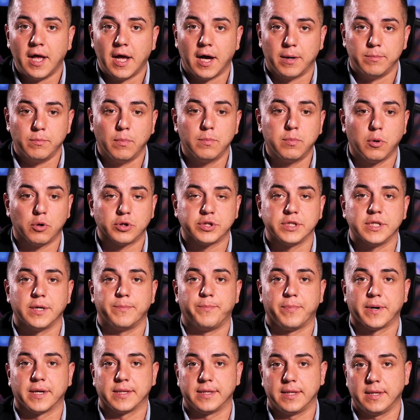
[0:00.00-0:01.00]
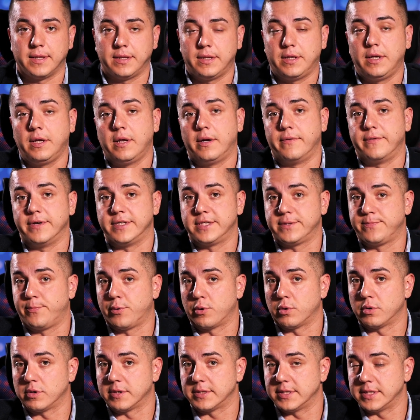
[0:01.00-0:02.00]
можно протестировать
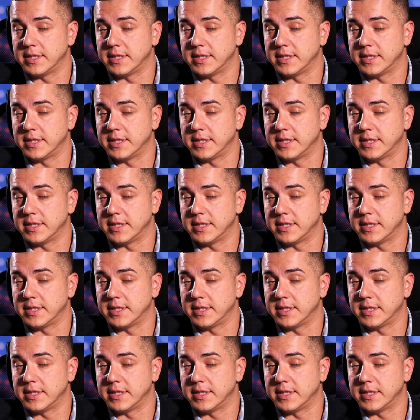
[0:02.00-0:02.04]
спрос